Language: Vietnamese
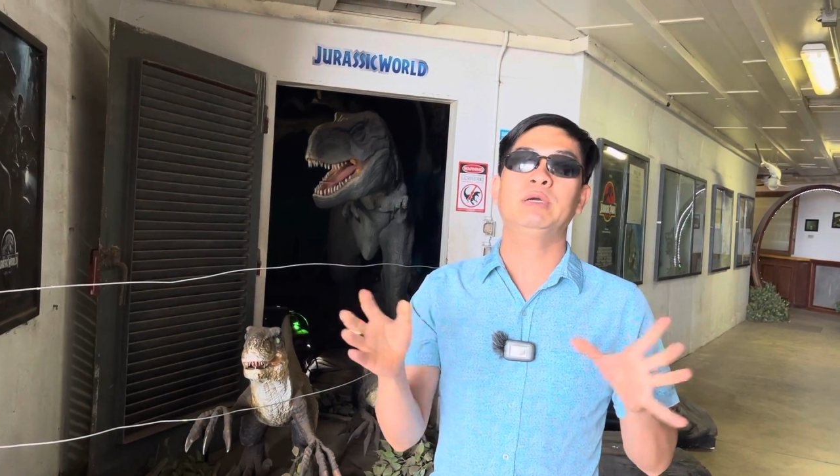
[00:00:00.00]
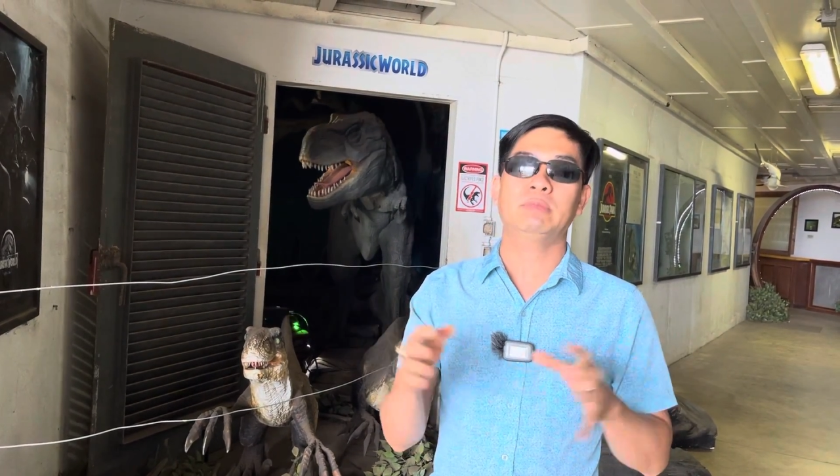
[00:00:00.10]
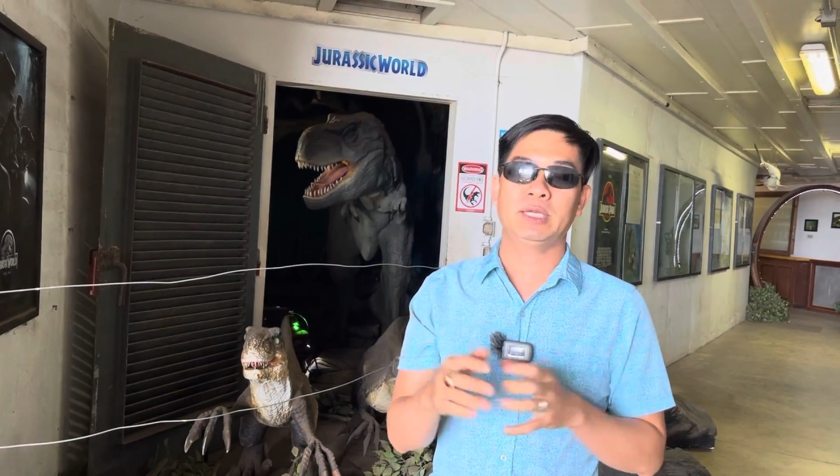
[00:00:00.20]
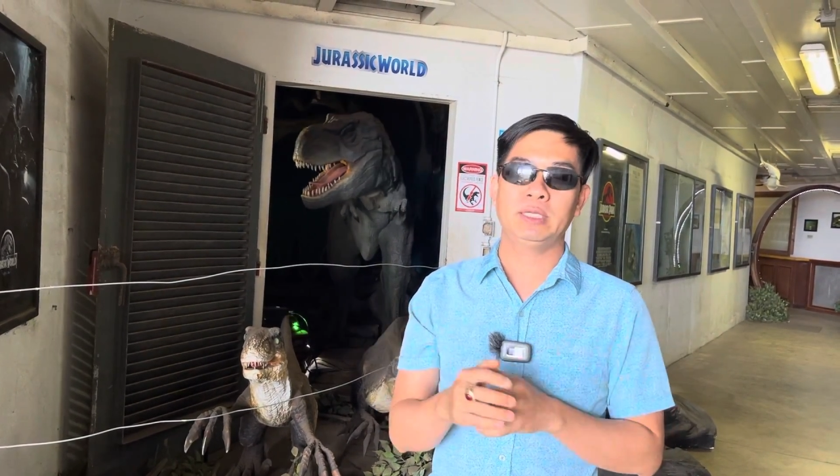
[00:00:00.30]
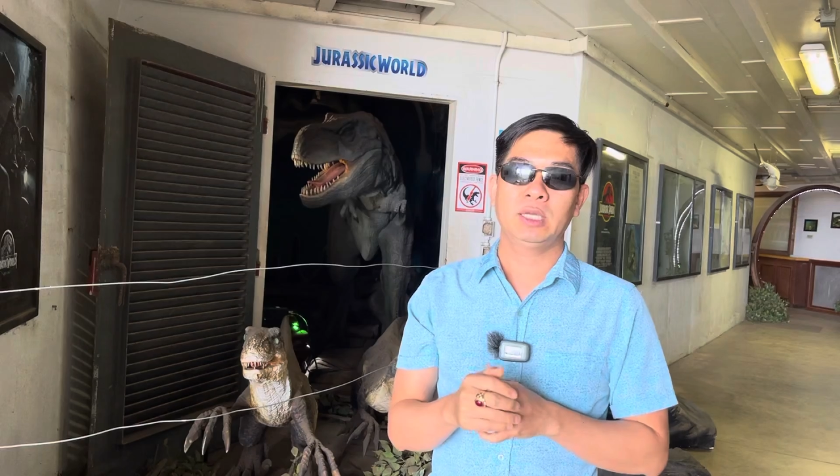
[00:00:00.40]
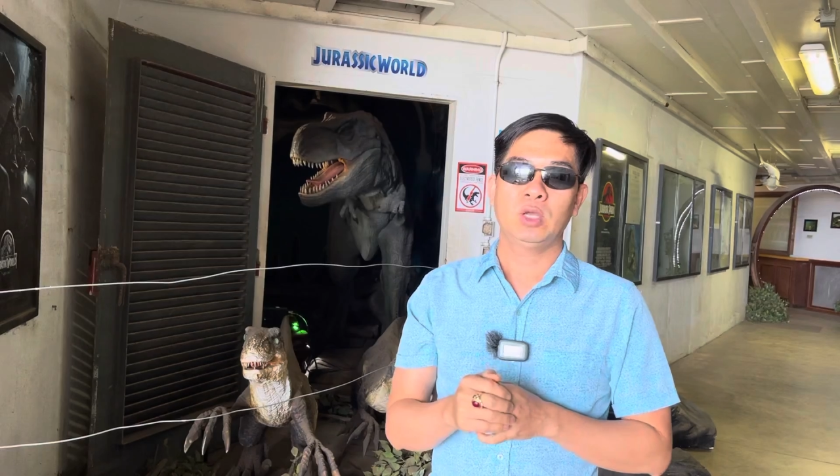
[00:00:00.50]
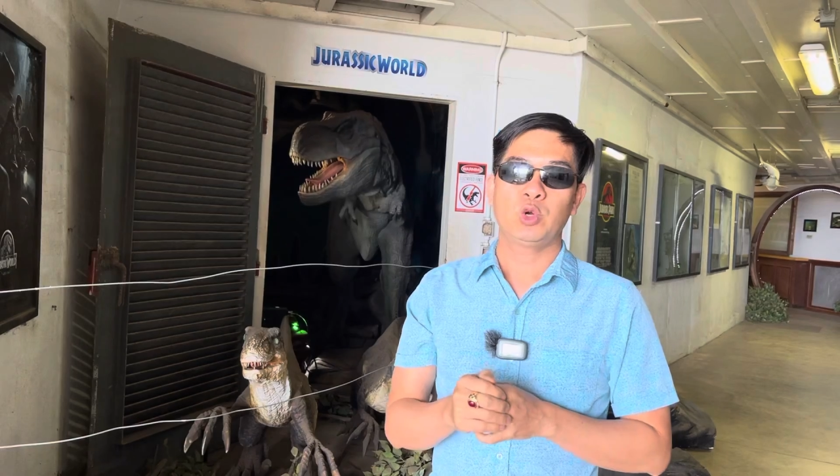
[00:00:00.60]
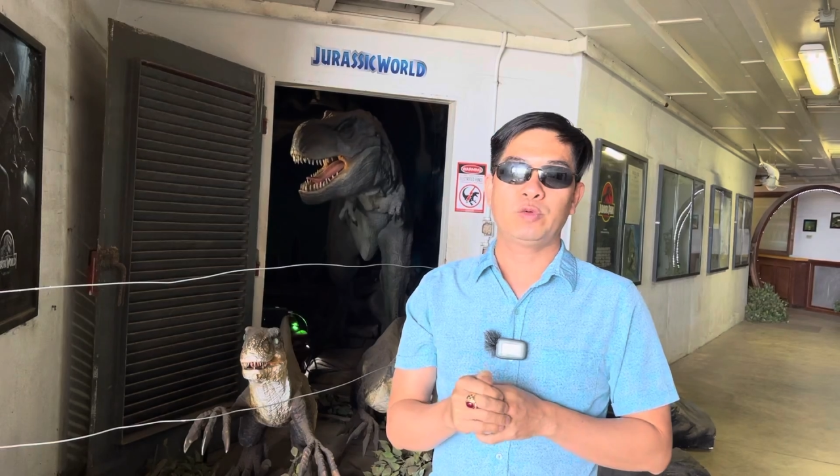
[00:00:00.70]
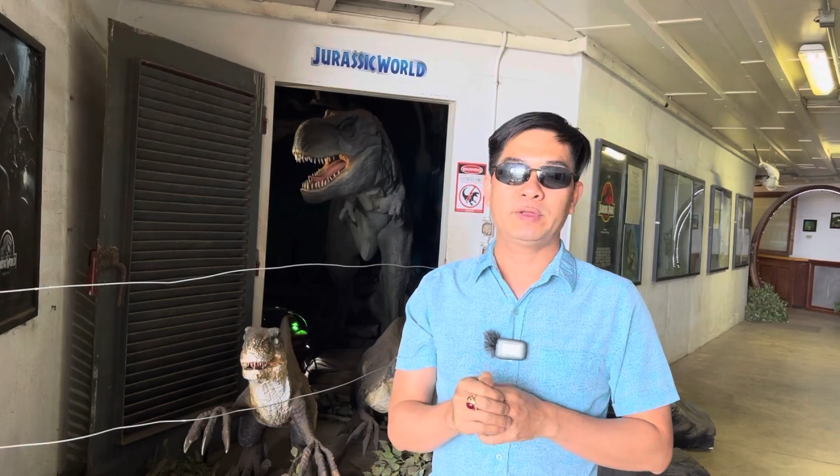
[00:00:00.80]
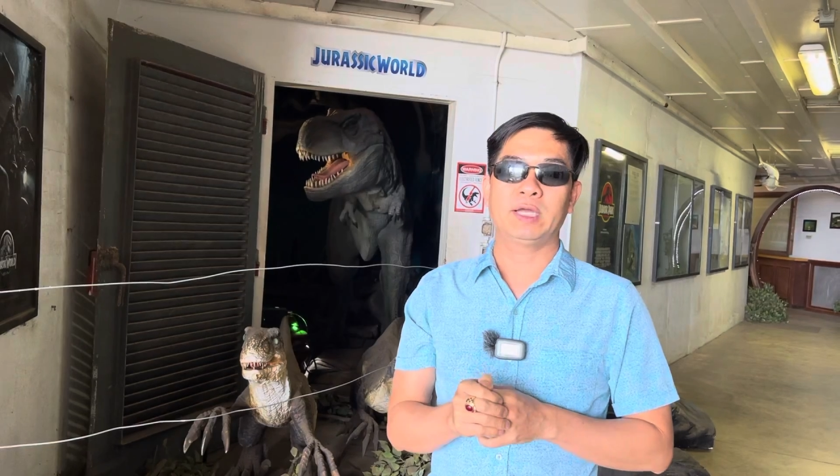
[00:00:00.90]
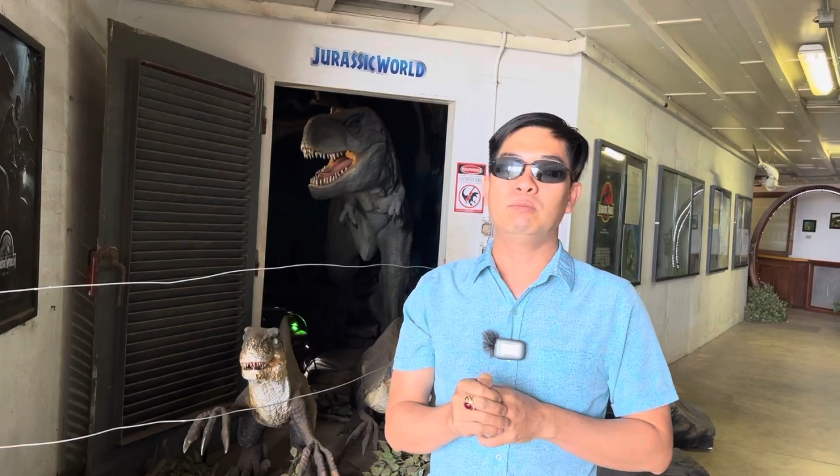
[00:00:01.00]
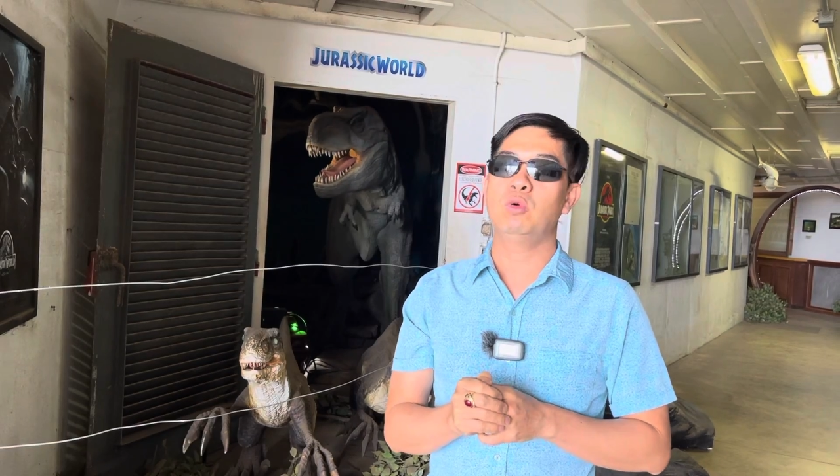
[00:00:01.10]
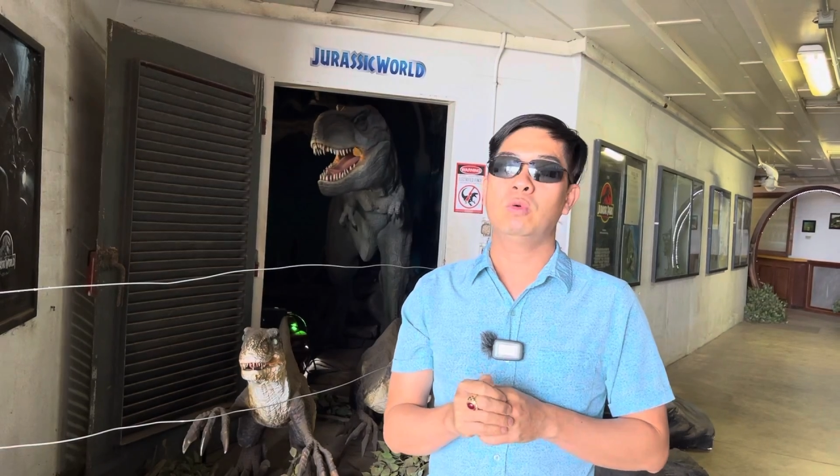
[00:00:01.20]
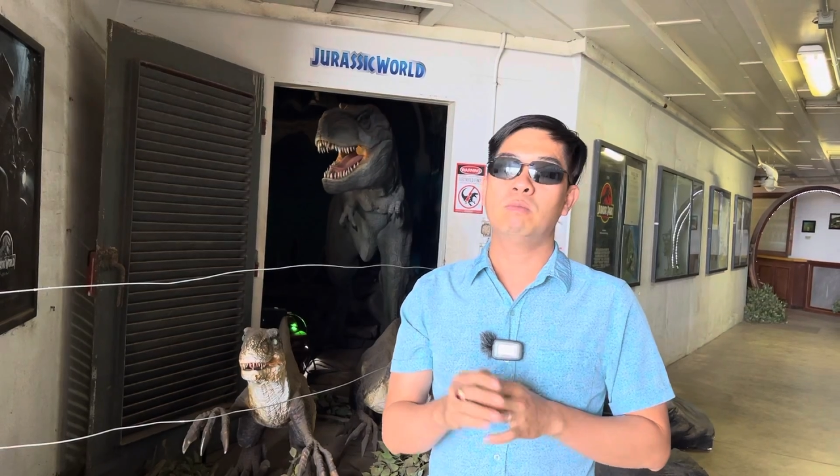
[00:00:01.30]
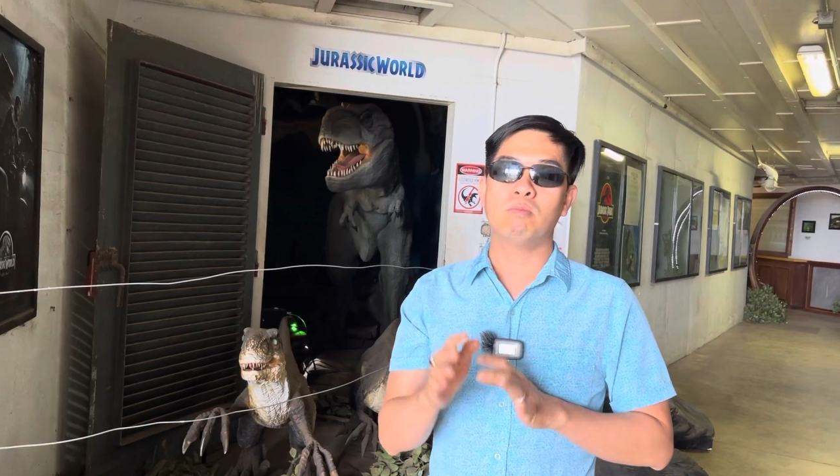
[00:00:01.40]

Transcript: nước Mỹ quý vị mua